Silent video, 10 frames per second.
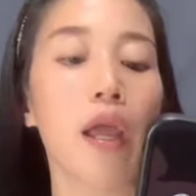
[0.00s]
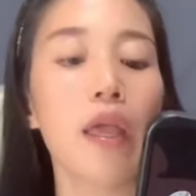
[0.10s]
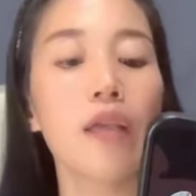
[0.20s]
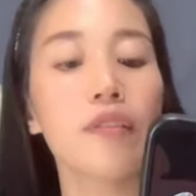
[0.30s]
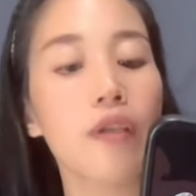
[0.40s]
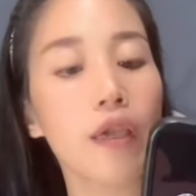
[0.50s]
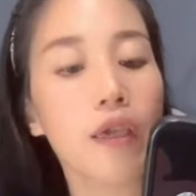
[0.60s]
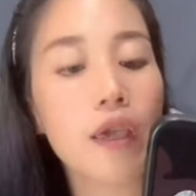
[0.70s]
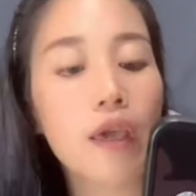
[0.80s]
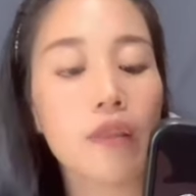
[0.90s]
kayak
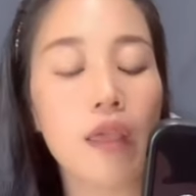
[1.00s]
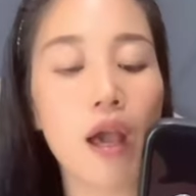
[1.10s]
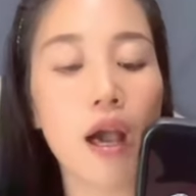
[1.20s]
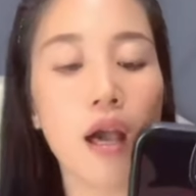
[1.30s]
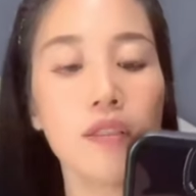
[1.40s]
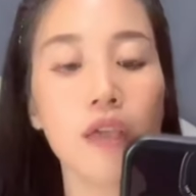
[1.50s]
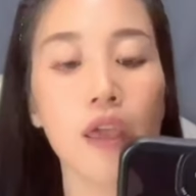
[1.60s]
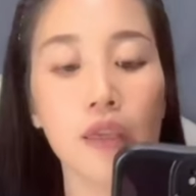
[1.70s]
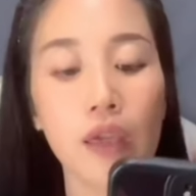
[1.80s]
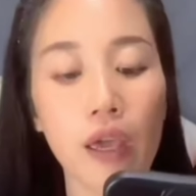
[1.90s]
jaket ya
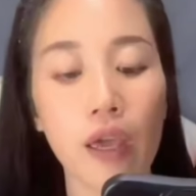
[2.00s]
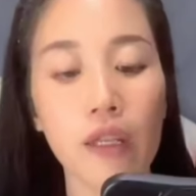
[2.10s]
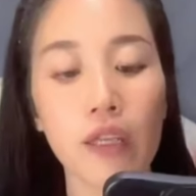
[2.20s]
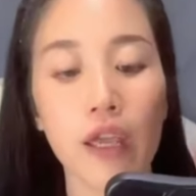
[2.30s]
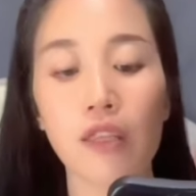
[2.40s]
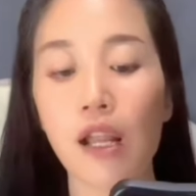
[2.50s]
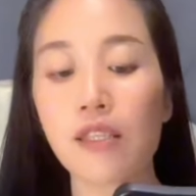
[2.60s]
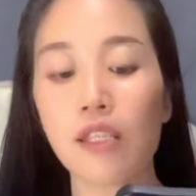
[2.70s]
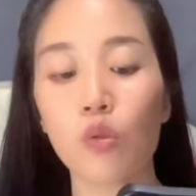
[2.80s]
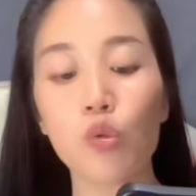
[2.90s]
jaket di
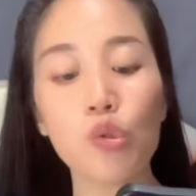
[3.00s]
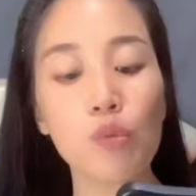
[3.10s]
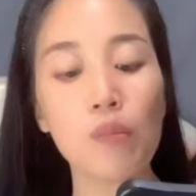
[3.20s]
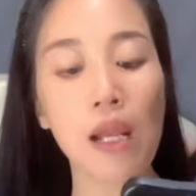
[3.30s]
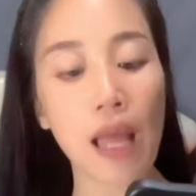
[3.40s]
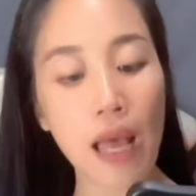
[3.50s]
etalase 17